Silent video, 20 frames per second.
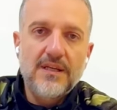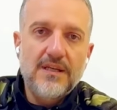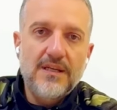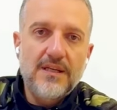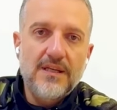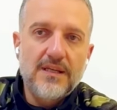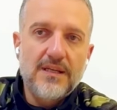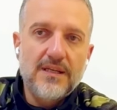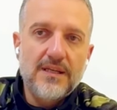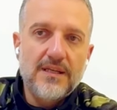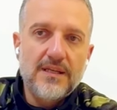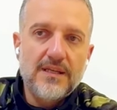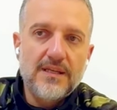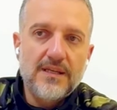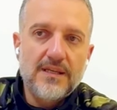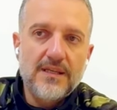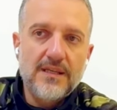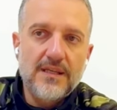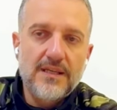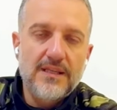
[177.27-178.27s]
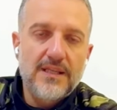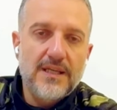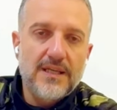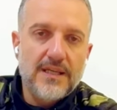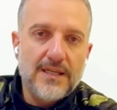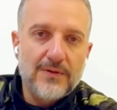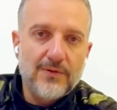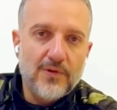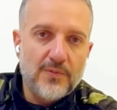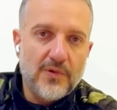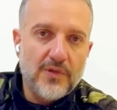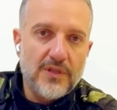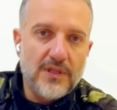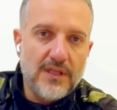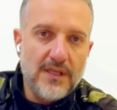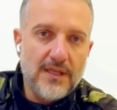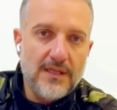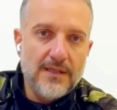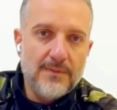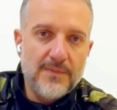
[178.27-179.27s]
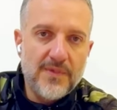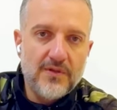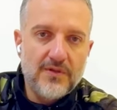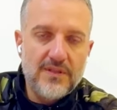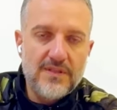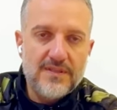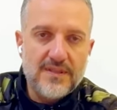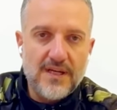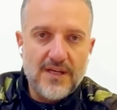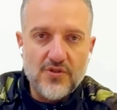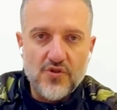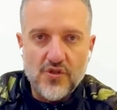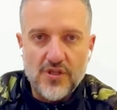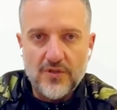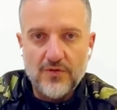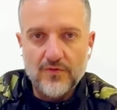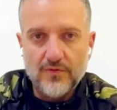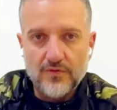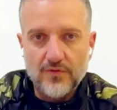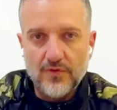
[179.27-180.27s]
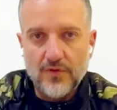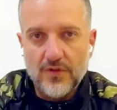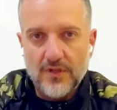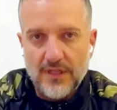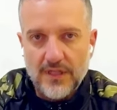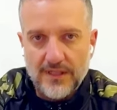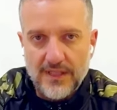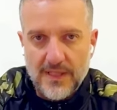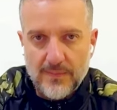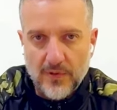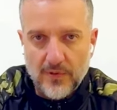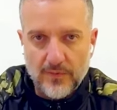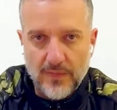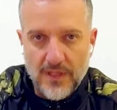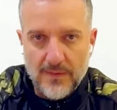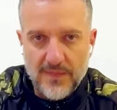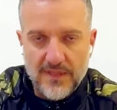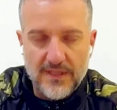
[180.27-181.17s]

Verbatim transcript: eh, indicando poi che il mio disagio era dovuto a dei problemi